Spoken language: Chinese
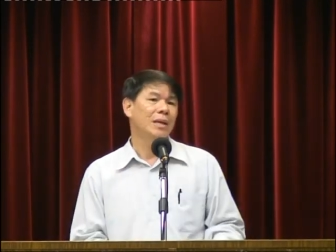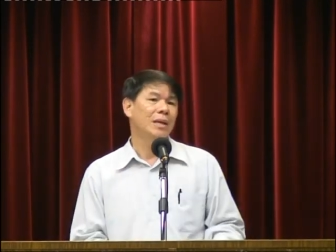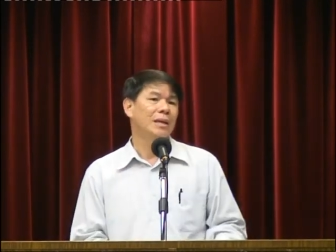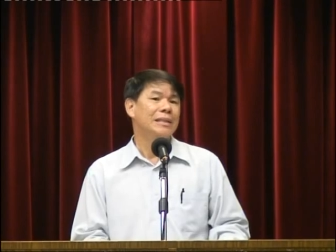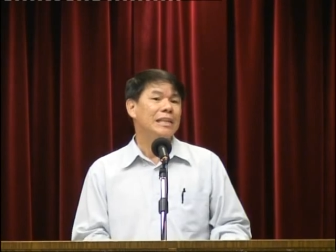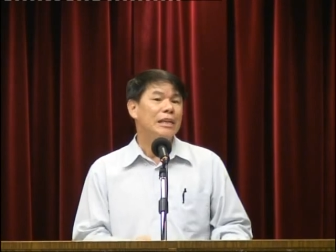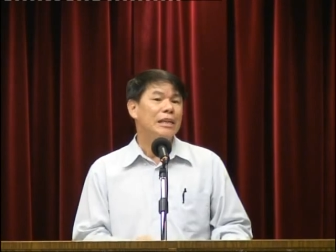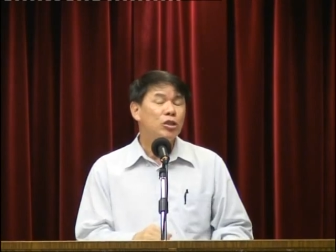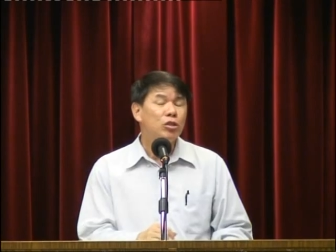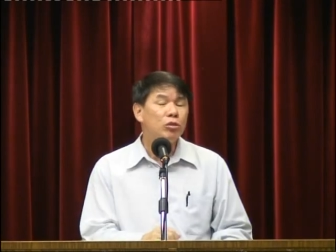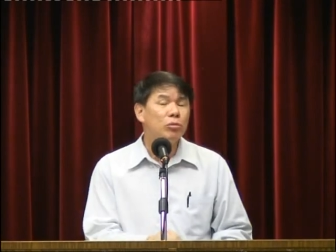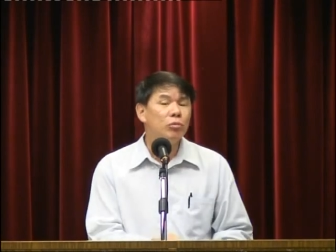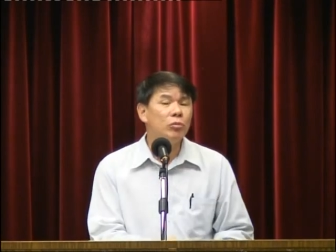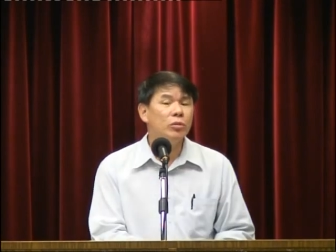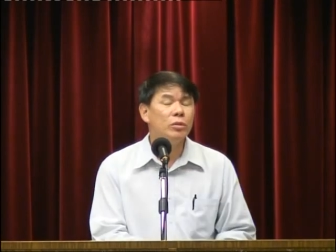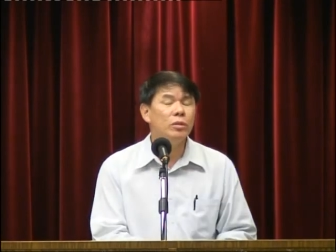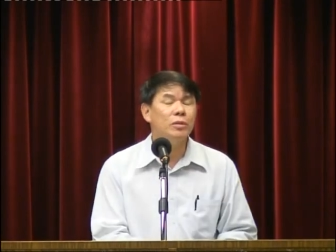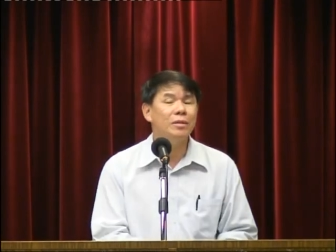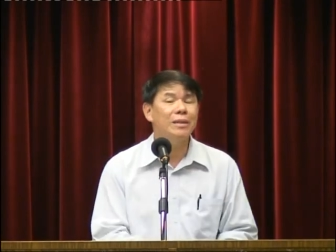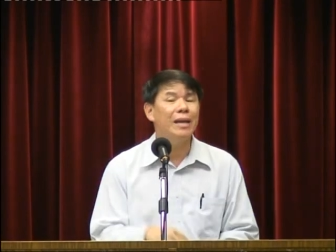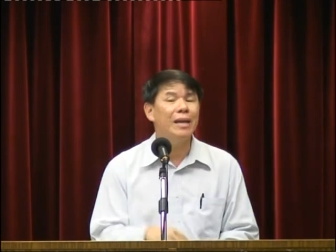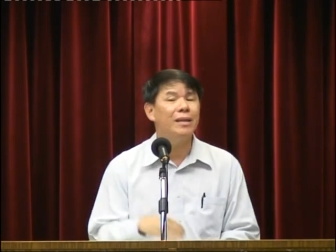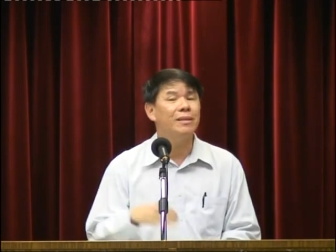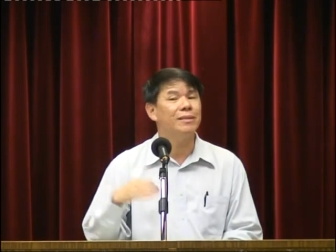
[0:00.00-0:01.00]
也就
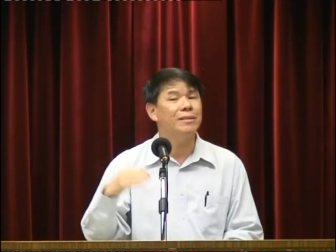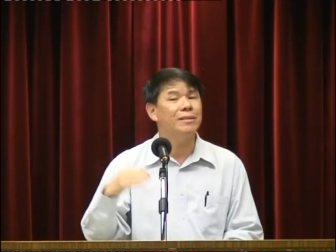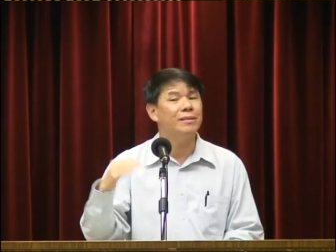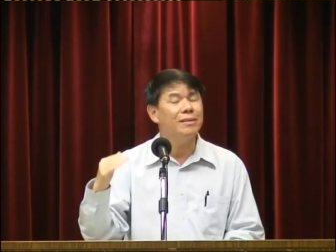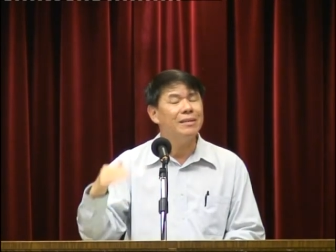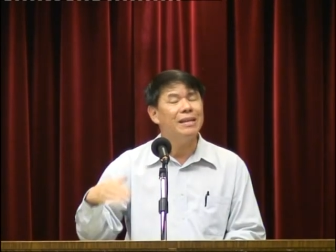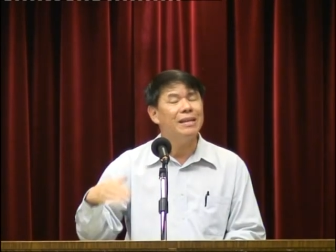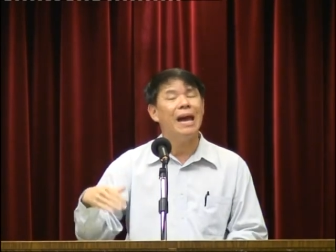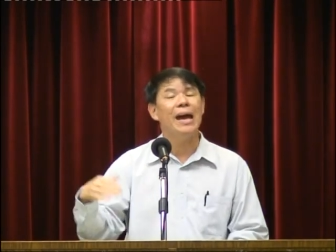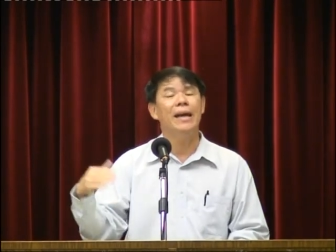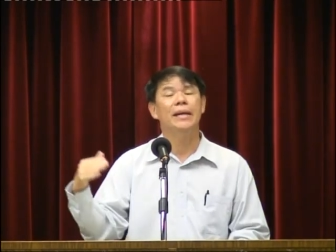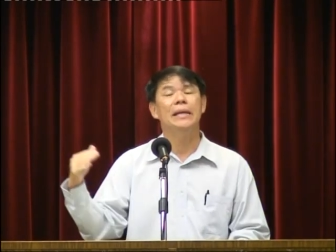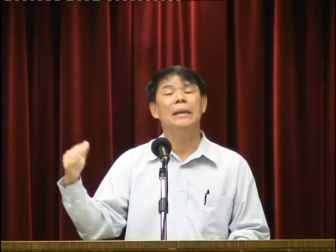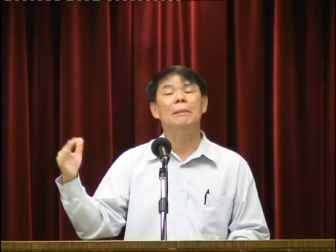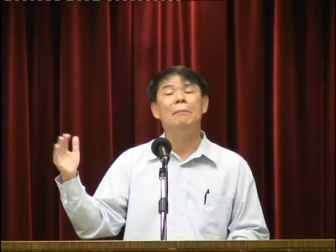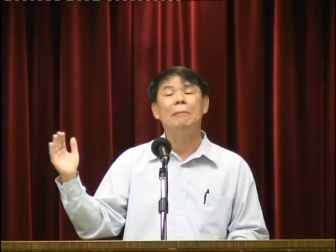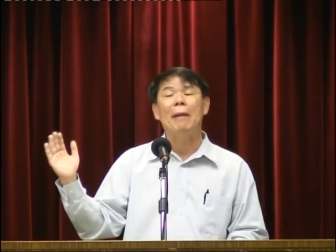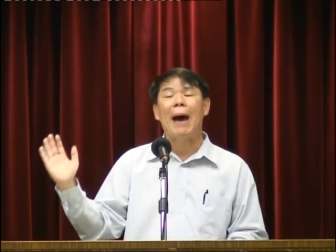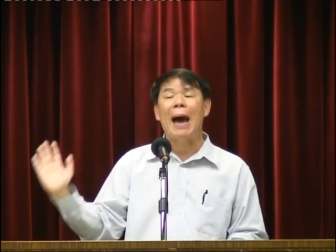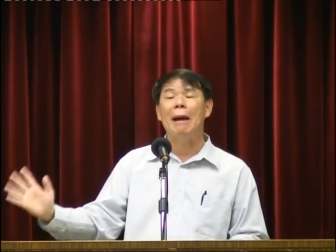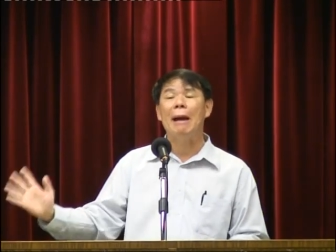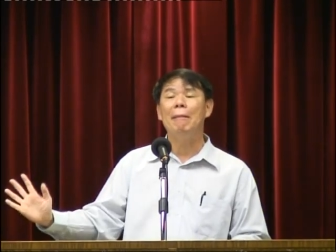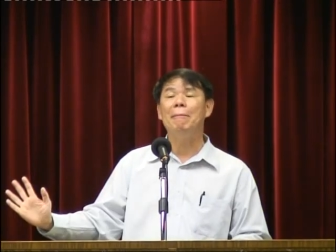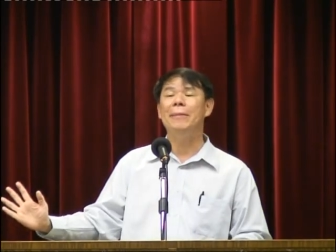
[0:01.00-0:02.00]
是在死海的
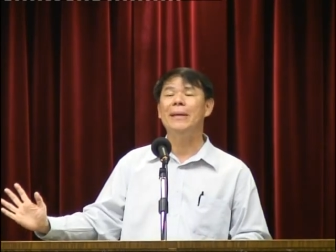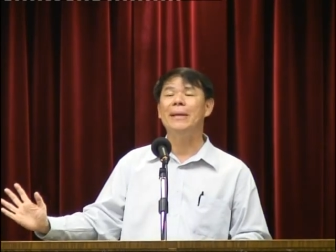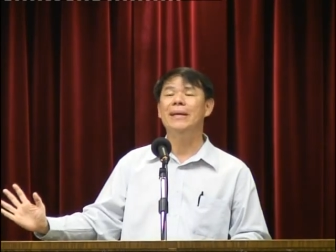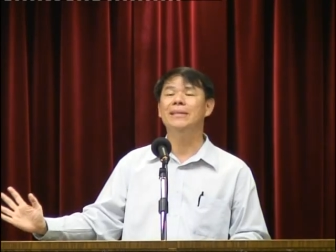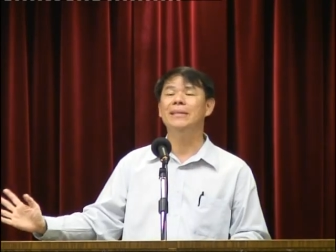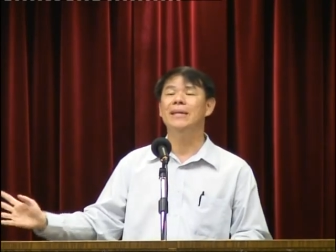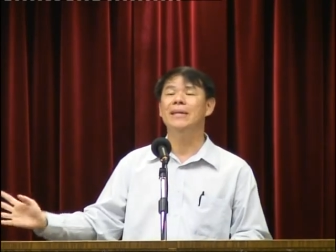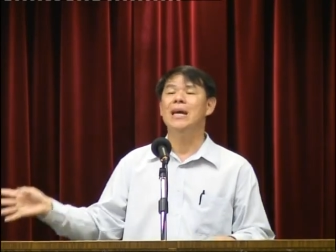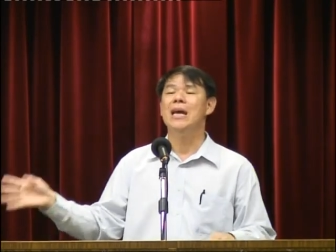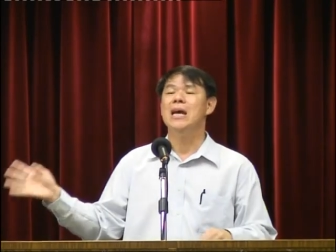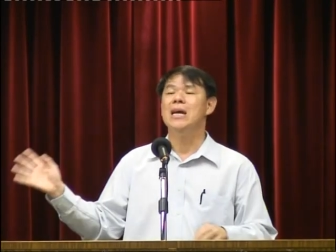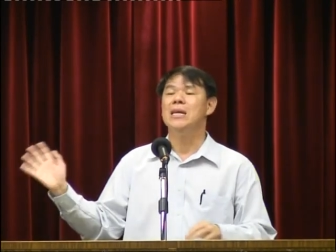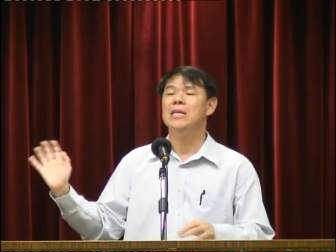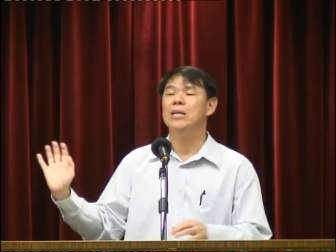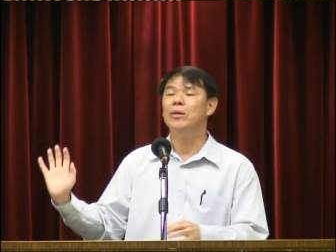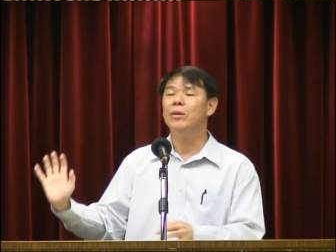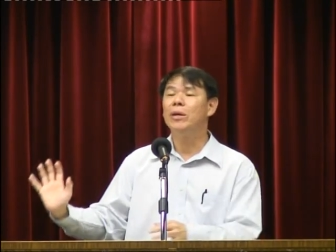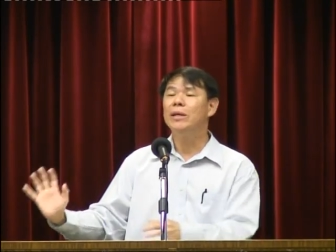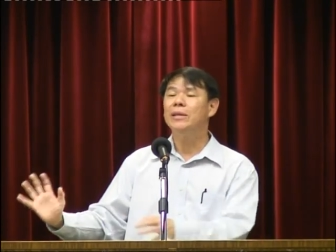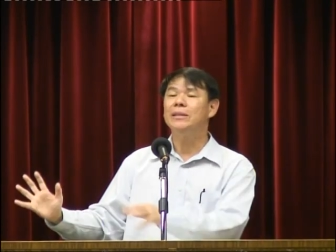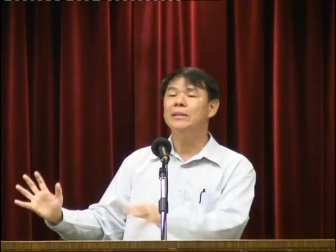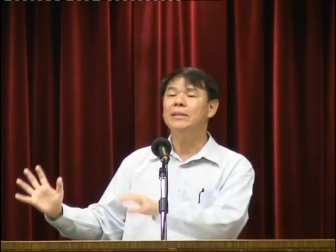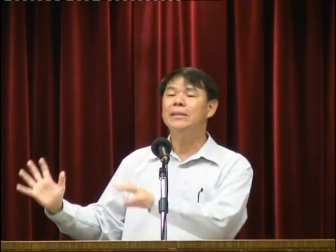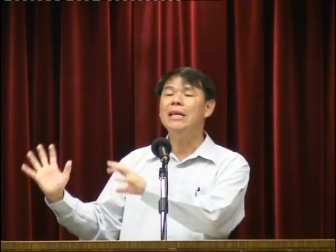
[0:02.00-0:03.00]
旁边有一
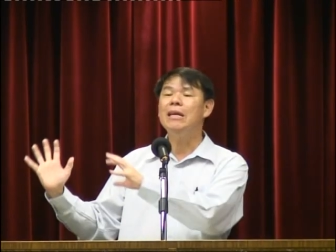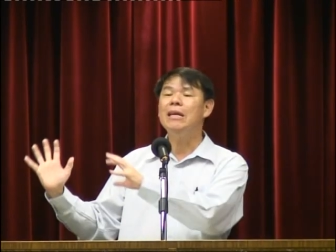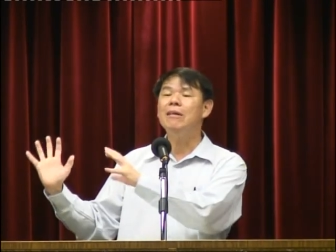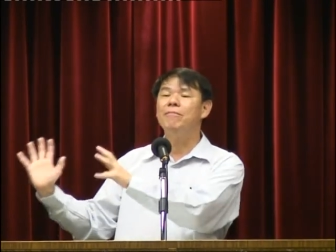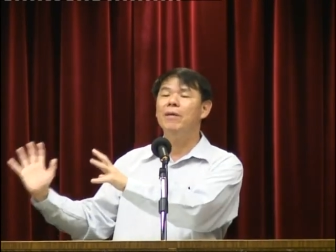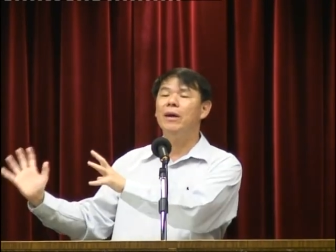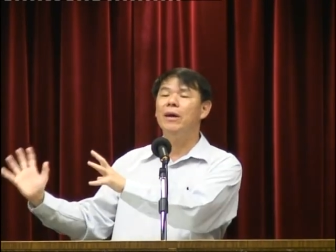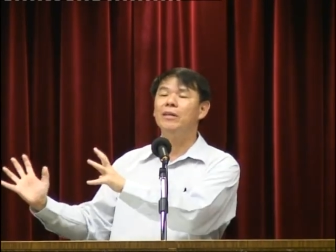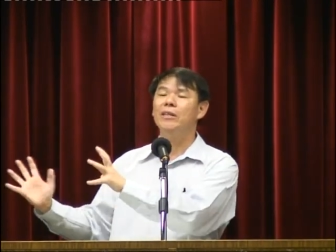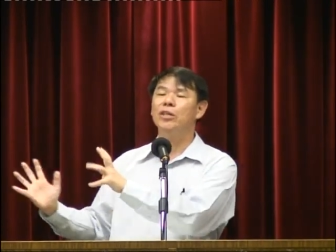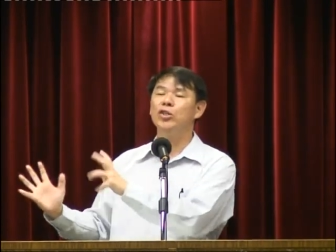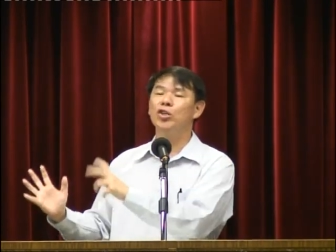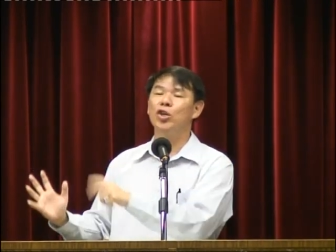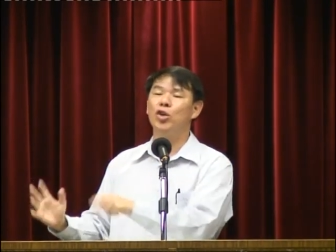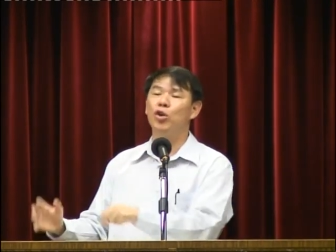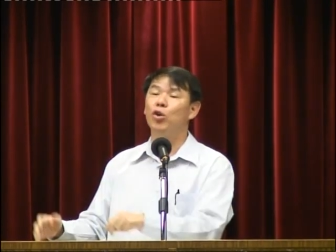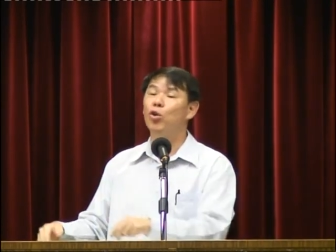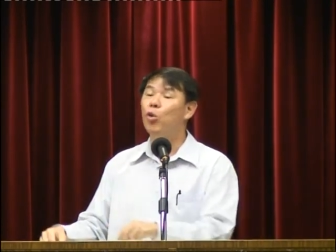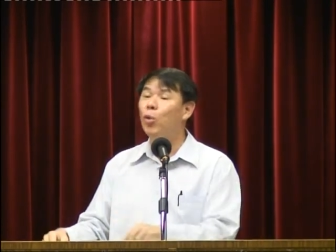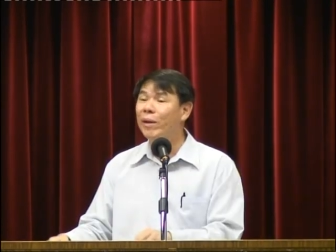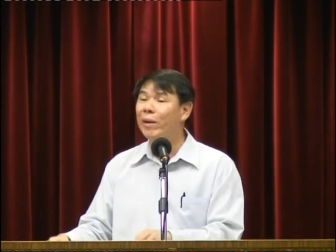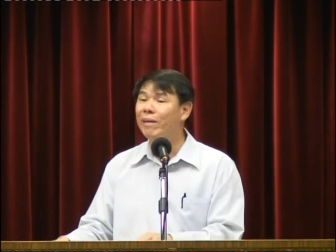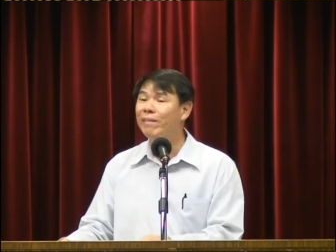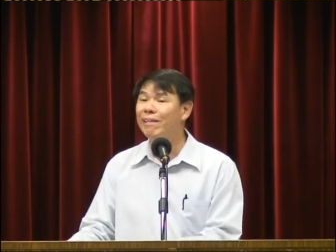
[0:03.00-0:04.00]
个地方叫做
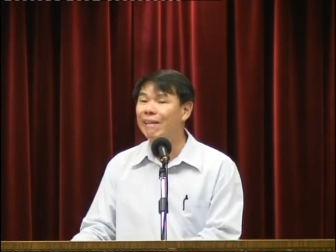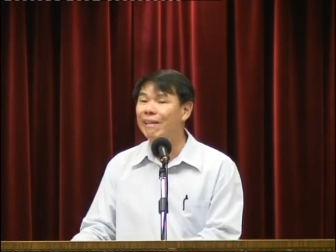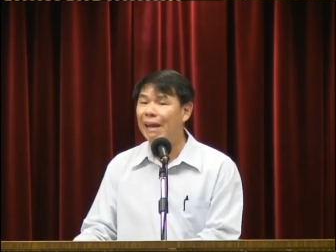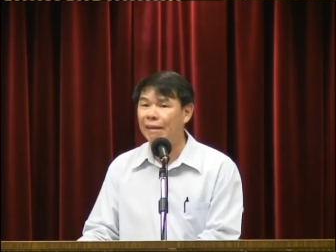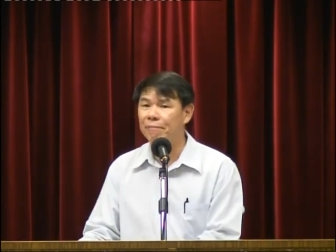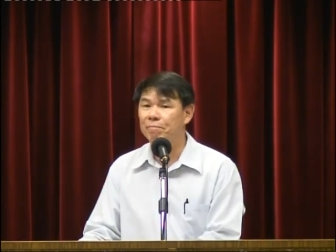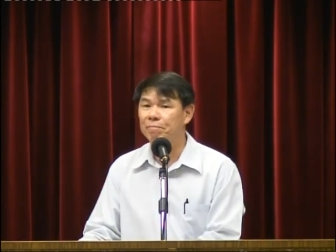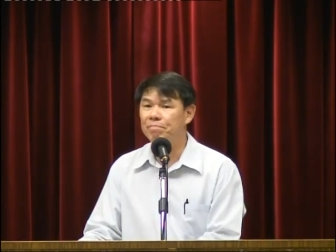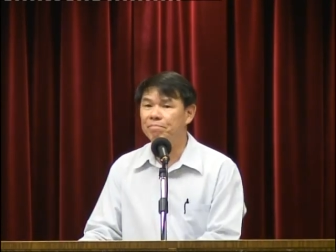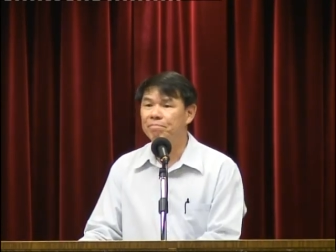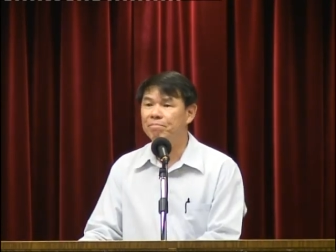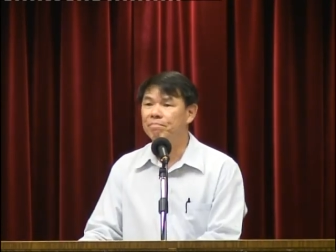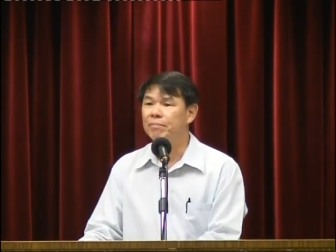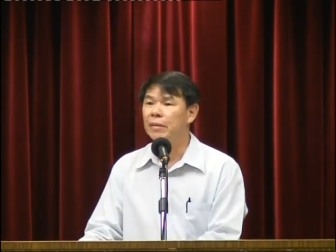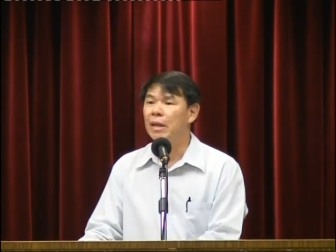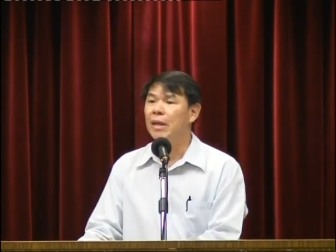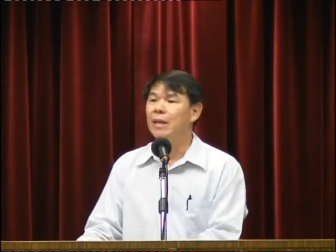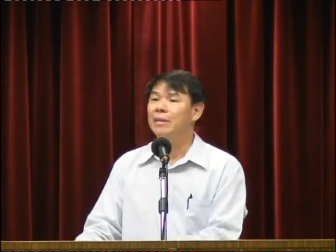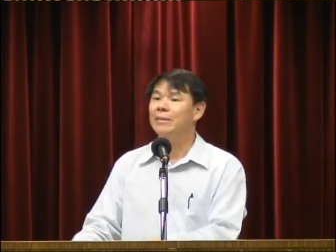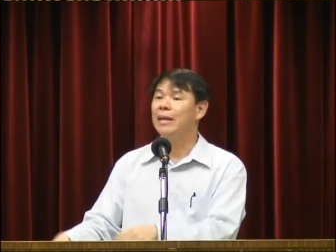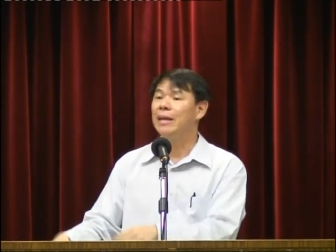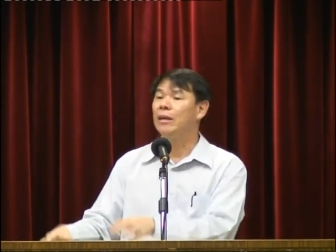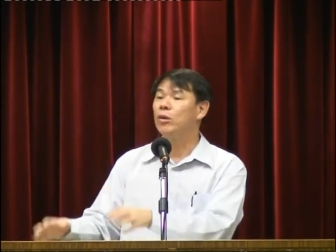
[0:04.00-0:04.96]
昆兰，在